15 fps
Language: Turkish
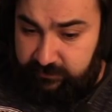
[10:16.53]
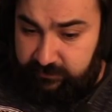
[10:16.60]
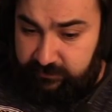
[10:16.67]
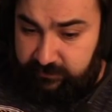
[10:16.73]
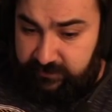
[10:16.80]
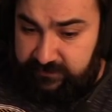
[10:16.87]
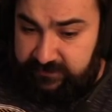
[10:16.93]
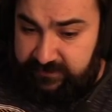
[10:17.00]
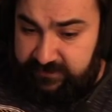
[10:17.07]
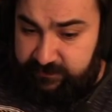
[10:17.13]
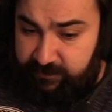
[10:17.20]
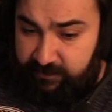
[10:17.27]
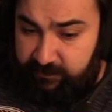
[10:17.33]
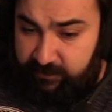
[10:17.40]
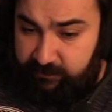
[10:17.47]
yeter
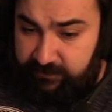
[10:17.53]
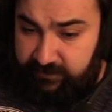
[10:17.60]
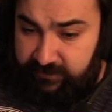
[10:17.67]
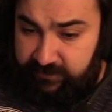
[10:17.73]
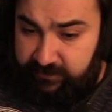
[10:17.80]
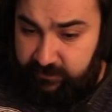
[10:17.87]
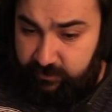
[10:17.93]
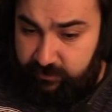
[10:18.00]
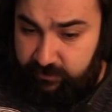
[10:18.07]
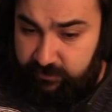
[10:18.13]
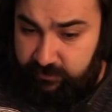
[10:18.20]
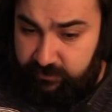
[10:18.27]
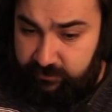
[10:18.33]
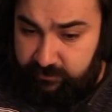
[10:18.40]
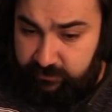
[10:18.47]
spam yapmana gerek
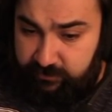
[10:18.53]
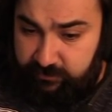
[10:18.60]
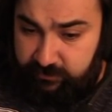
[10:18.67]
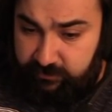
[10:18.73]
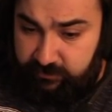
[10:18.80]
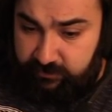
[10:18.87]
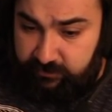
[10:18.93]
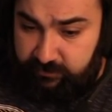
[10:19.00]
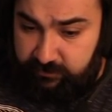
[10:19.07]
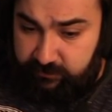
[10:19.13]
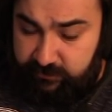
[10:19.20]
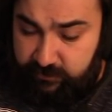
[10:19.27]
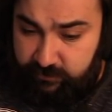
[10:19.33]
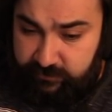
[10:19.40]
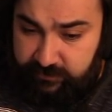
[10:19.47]
yok.
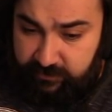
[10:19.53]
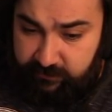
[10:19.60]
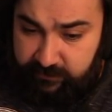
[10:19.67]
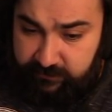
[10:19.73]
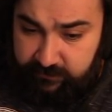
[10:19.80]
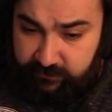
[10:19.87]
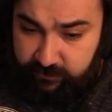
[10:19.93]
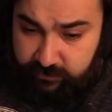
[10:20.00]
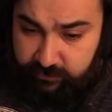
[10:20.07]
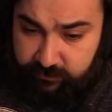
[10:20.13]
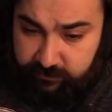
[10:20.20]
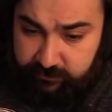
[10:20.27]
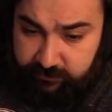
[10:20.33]
Bir tur timeout atıyorum.